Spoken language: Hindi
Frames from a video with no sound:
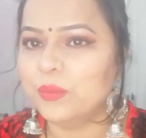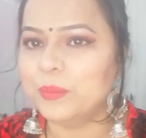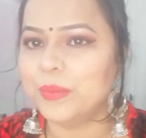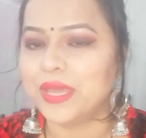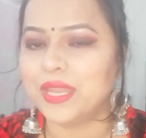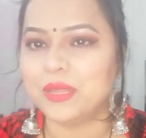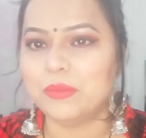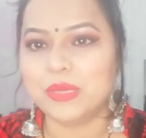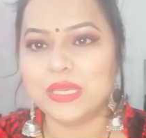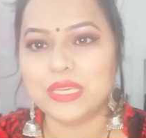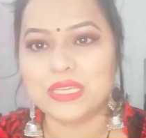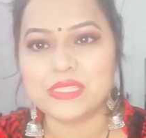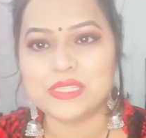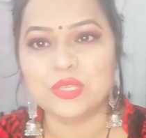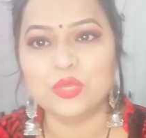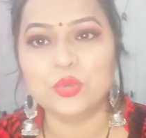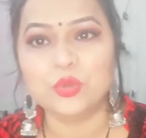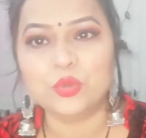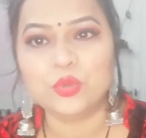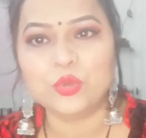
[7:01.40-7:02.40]
मैंने भी
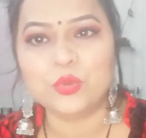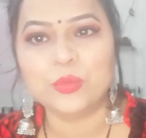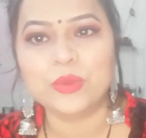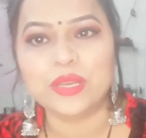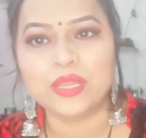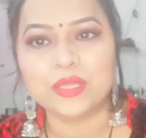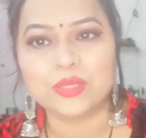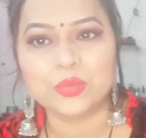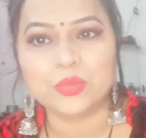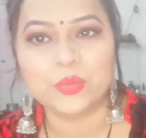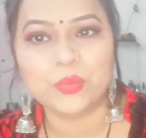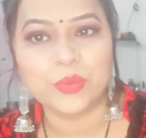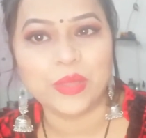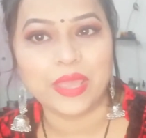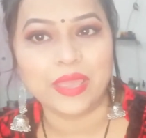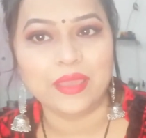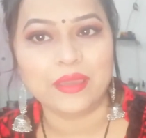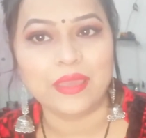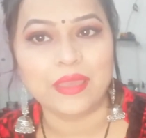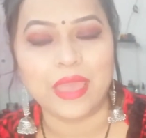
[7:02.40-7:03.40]
किसी यूट्यूबर के थ्रू
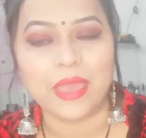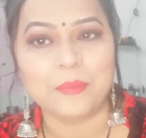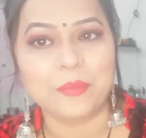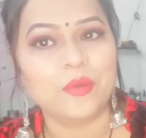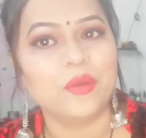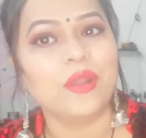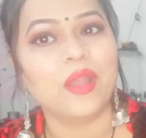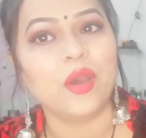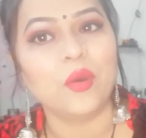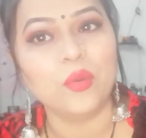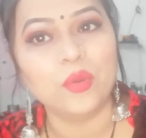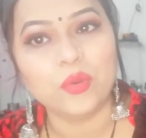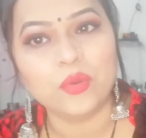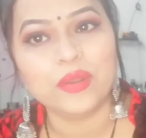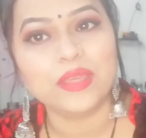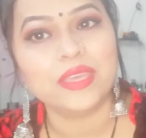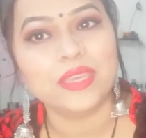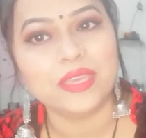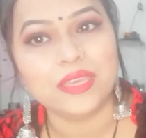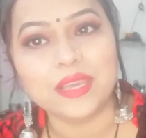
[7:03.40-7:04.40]
एक ऐप को
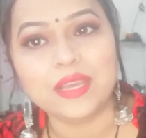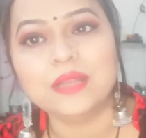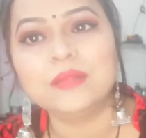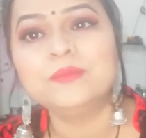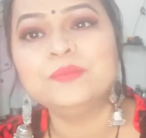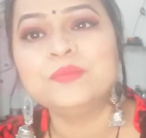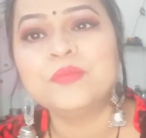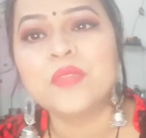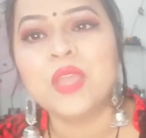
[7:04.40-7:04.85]
डाउनलोड किया